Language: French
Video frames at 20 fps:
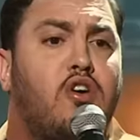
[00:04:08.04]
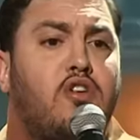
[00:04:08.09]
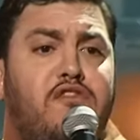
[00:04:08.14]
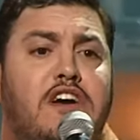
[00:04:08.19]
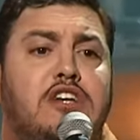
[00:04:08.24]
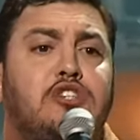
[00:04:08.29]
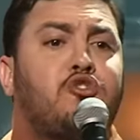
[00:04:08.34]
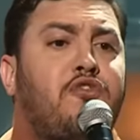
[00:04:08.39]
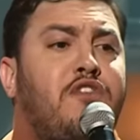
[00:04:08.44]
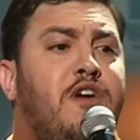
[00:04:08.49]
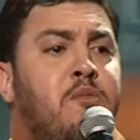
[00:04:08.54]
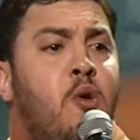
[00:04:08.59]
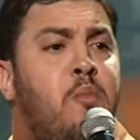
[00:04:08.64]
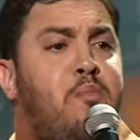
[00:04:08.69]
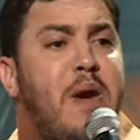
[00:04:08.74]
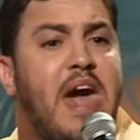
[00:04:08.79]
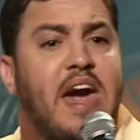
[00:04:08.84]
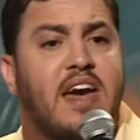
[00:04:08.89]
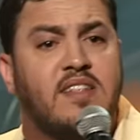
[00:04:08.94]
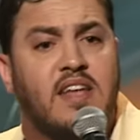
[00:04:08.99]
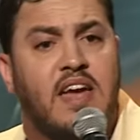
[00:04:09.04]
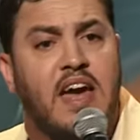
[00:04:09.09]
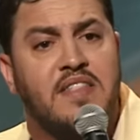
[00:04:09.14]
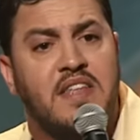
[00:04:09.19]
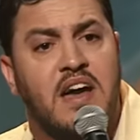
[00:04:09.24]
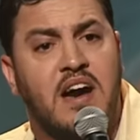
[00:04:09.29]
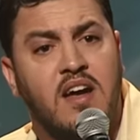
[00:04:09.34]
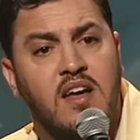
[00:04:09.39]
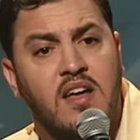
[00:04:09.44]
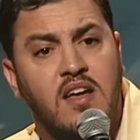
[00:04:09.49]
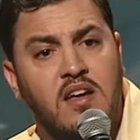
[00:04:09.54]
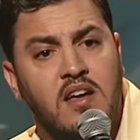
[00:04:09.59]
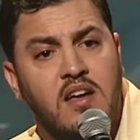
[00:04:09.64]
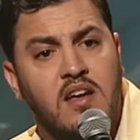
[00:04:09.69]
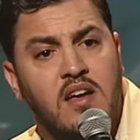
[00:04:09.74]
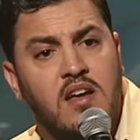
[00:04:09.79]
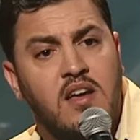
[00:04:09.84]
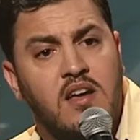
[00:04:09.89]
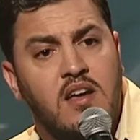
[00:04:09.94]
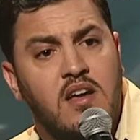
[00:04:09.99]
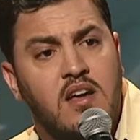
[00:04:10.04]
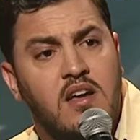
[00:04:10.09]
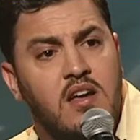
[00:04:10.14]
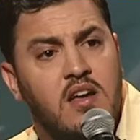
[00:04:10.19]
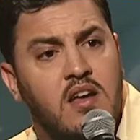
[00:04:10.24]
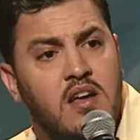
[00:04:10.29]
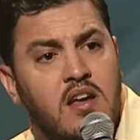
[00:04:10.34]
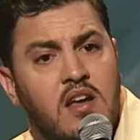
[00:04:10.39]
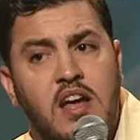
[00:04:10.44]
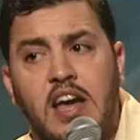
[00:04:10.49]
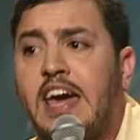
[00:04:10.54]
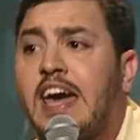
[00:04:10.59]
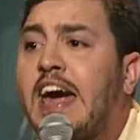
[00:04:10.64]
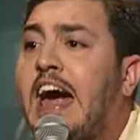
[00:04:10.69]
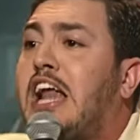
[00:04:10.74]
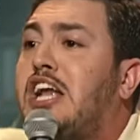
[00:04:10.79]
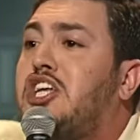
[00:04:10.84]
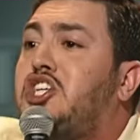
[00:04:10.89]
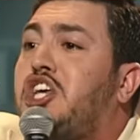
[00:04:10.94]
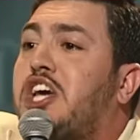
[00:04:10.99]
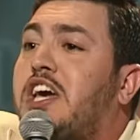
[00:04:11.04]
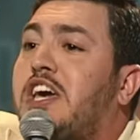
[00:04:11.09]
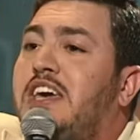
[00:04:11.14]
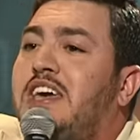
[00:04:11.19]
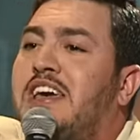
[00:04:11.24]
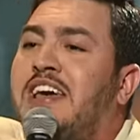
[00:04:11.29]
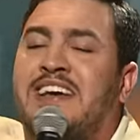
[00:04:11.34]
va, je vais me perdre, Anna Air Algérie.